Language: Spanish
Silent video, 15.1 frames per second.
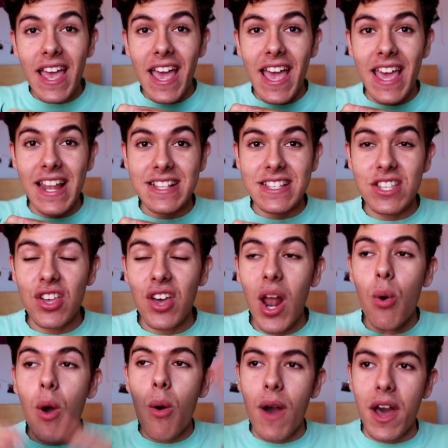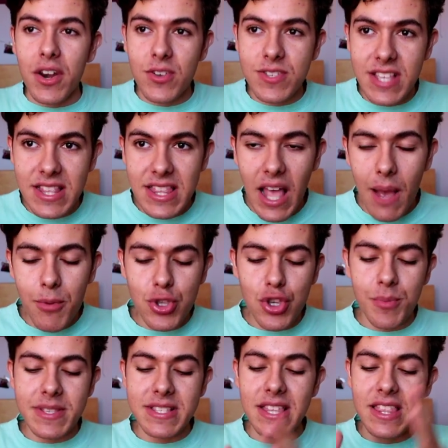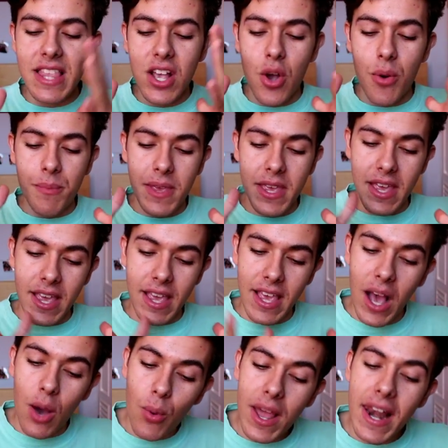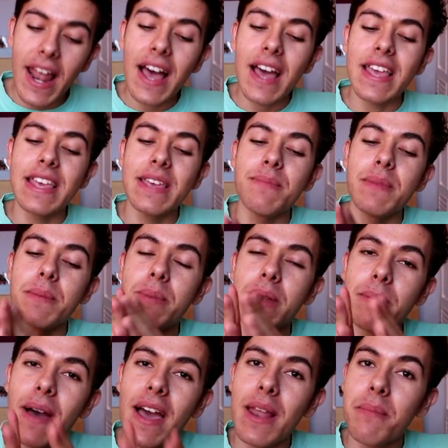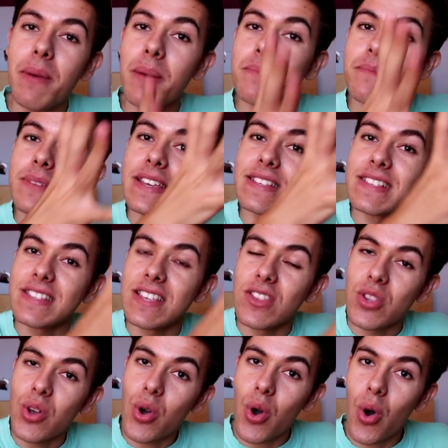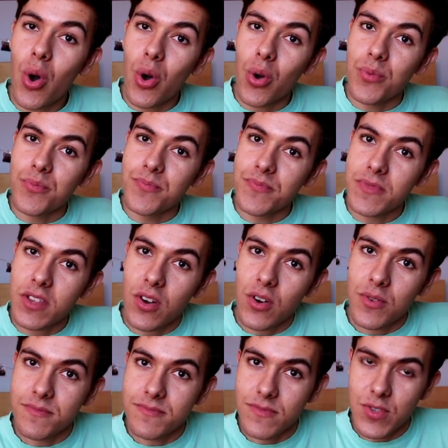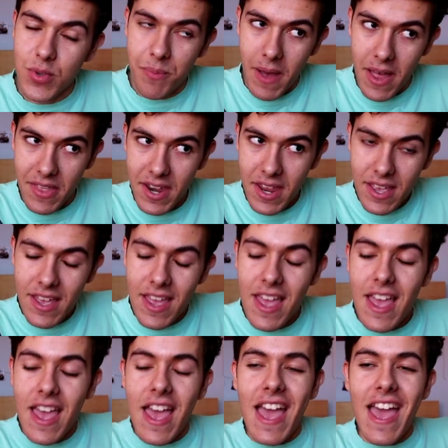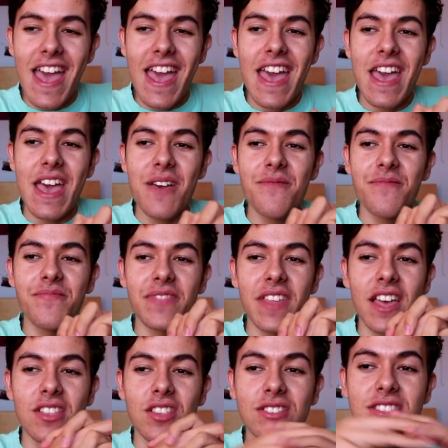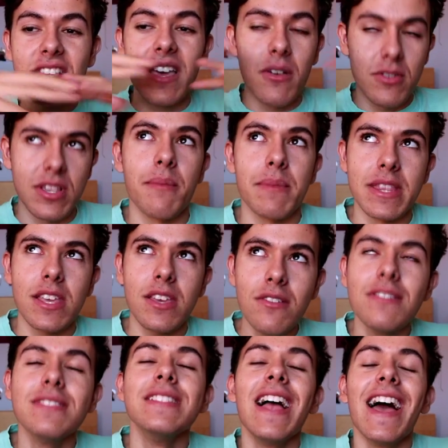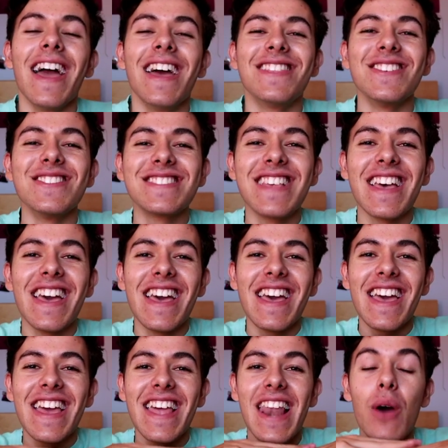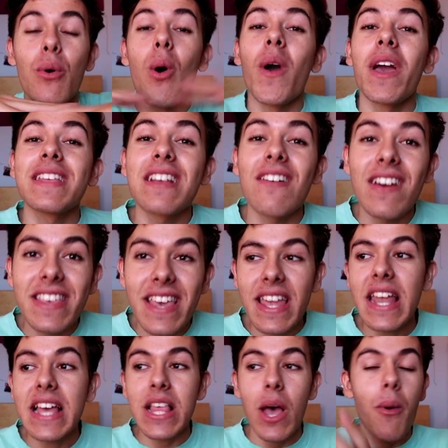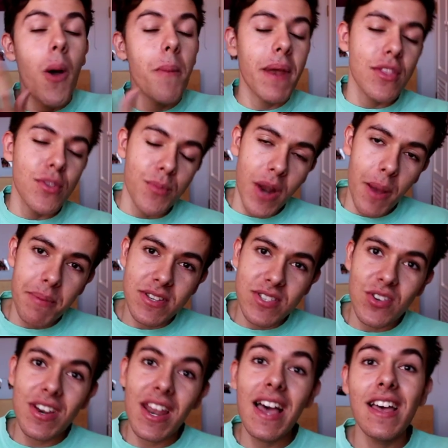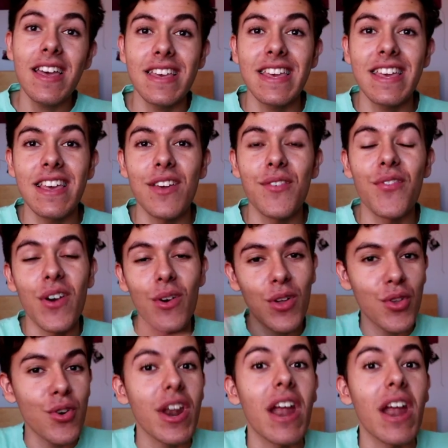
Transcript: En el sitio de la guagua nos sentamos, yo me senté con mi abuela y mi prima Elba eh, se sentó con, su padre. Em, entonces, o sea, mi tío. Entonces, la guagua ya estaba llena, estábamos esperando una persona y fue cuando